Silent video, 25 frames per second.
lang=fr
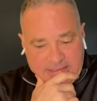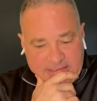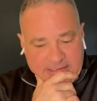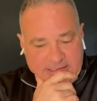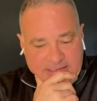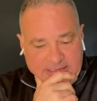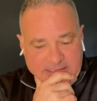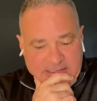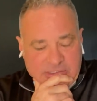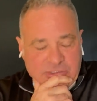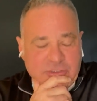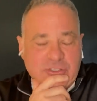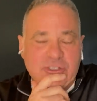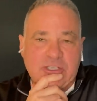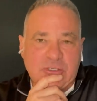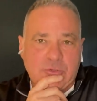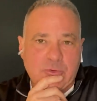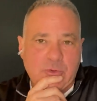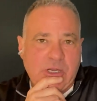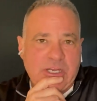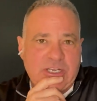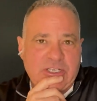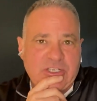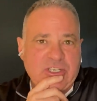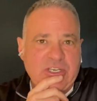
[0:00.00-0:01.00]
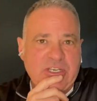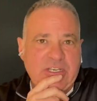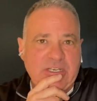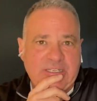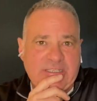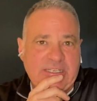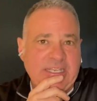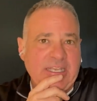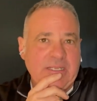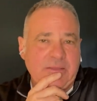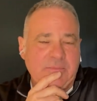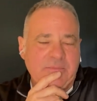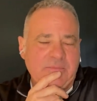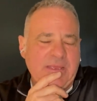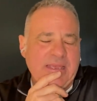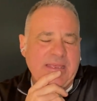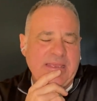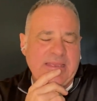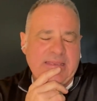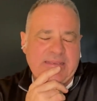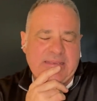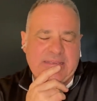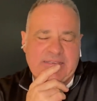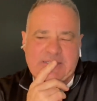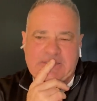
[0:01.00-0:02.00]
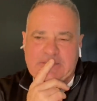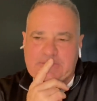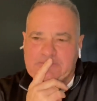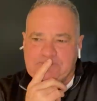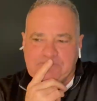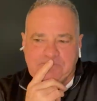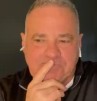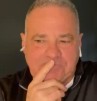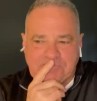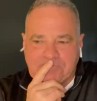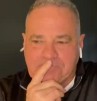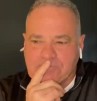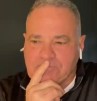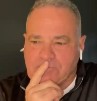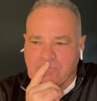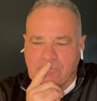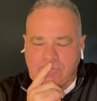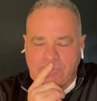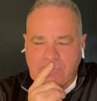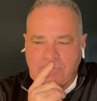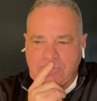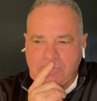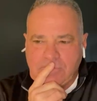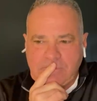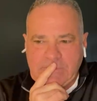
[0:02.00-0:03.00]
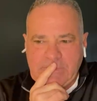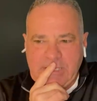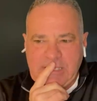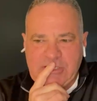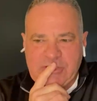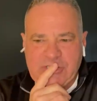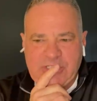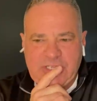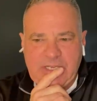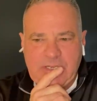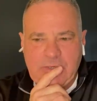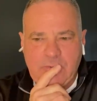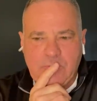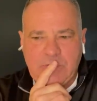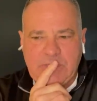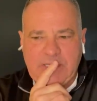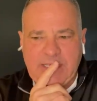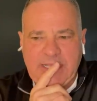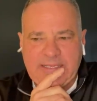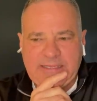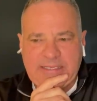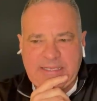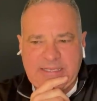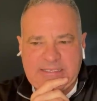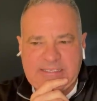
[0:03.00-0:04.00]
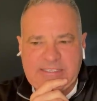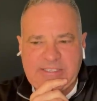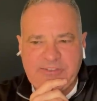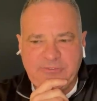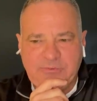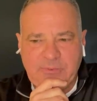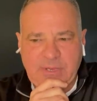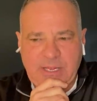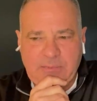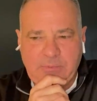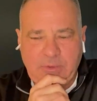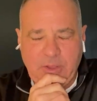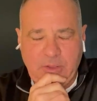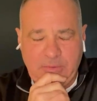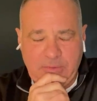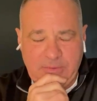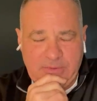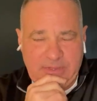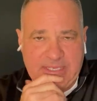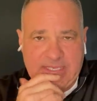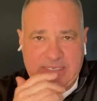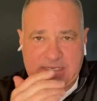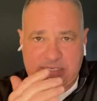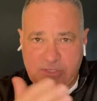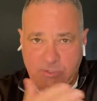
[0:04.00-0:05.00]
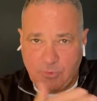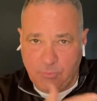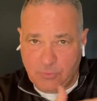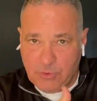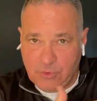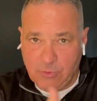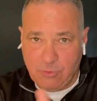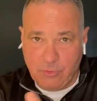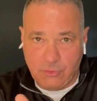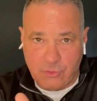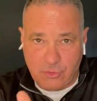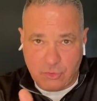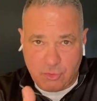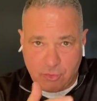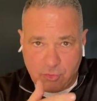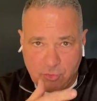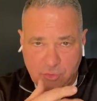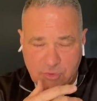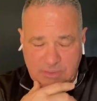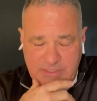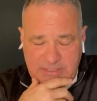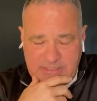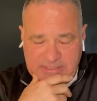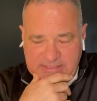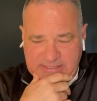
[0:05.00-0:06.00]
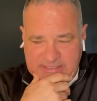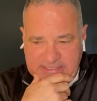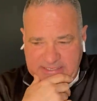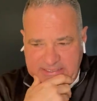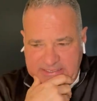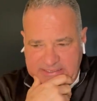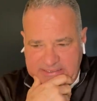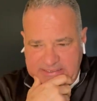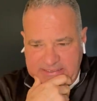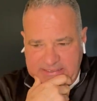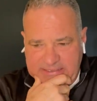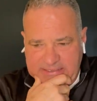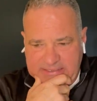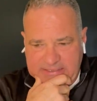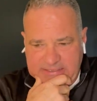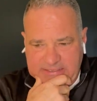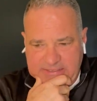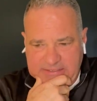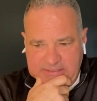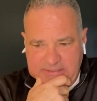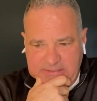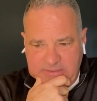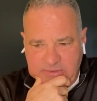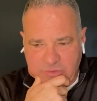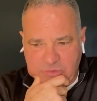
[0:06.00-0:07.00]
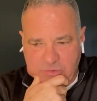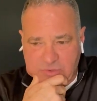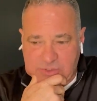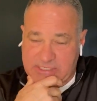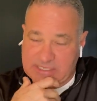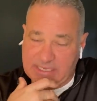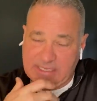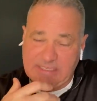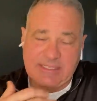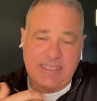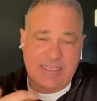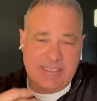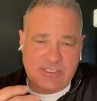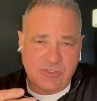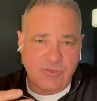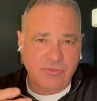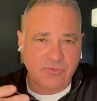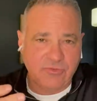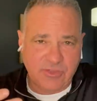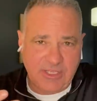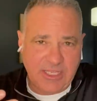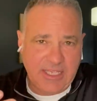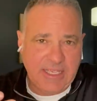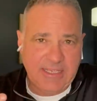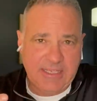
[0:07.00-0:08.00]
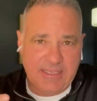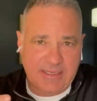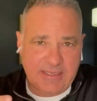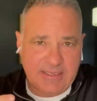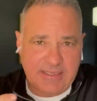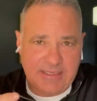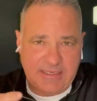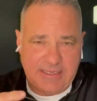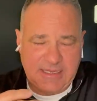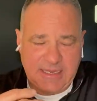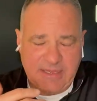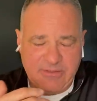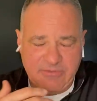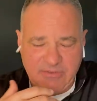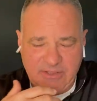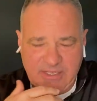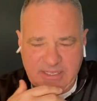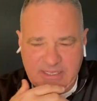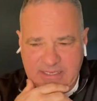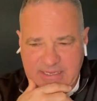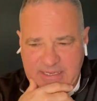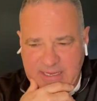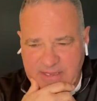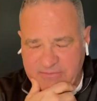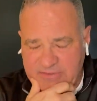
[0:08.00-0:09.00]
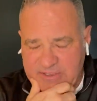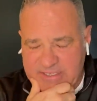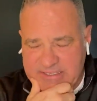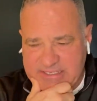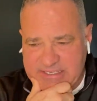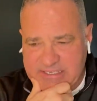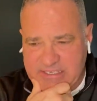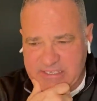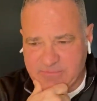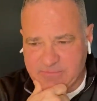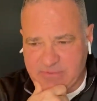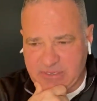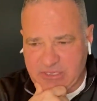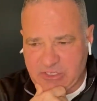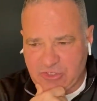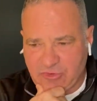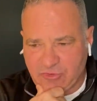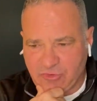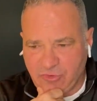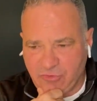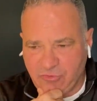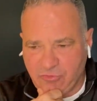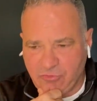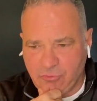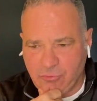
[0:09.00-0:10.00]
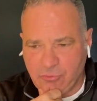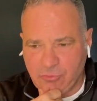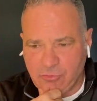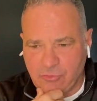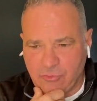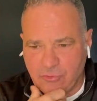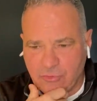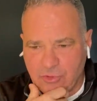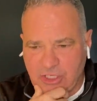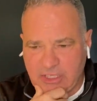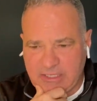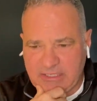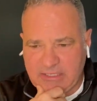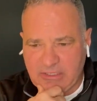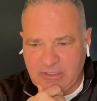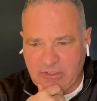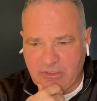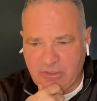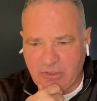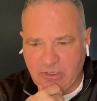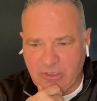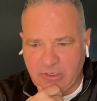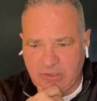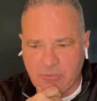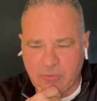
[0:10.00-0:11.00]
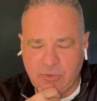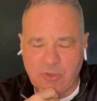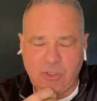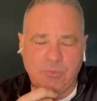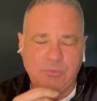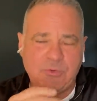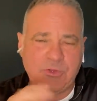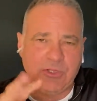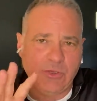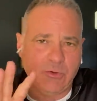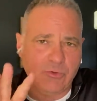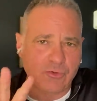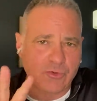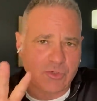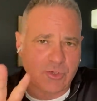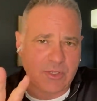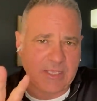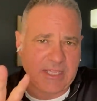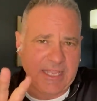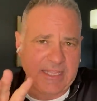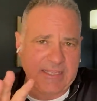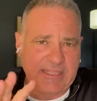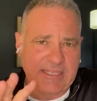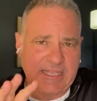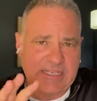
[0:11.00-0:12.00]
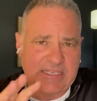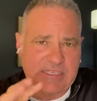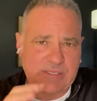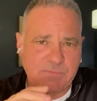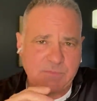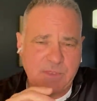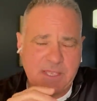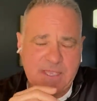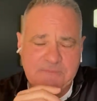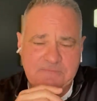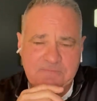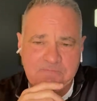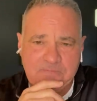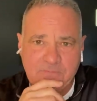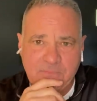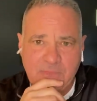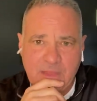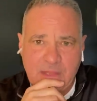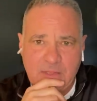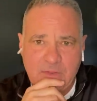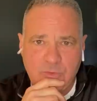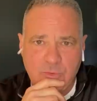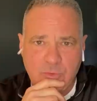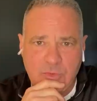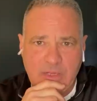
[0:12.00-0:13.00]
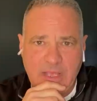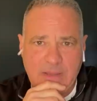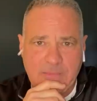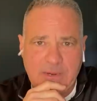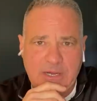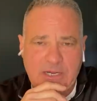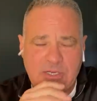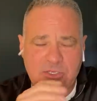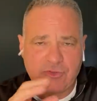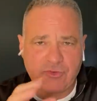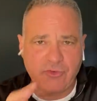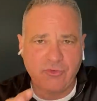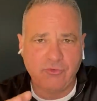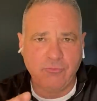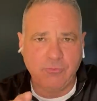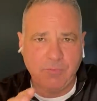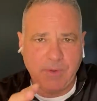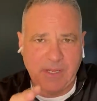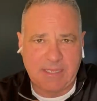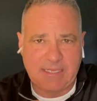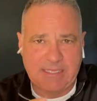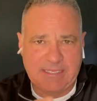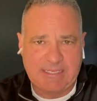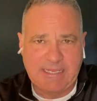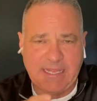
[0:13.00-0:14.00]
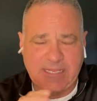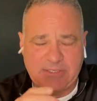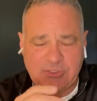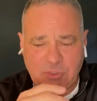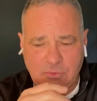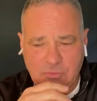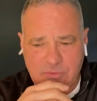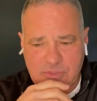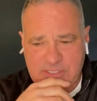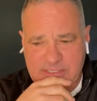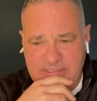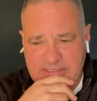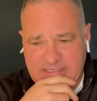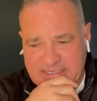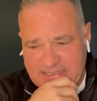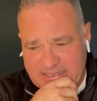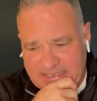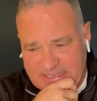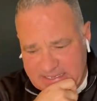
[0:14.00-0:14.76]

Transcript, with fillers: Ah, je suis découragé honnêtement. J'ai écouté attentivement le premier ministre depuis deux jours là, et euh, on sent à souvenir, il l'avait il l'avait dit, mais je vais vous donner euh, mon opinion sur quatre aspects. Tout d'abord, je vais vous parler de l'annonce.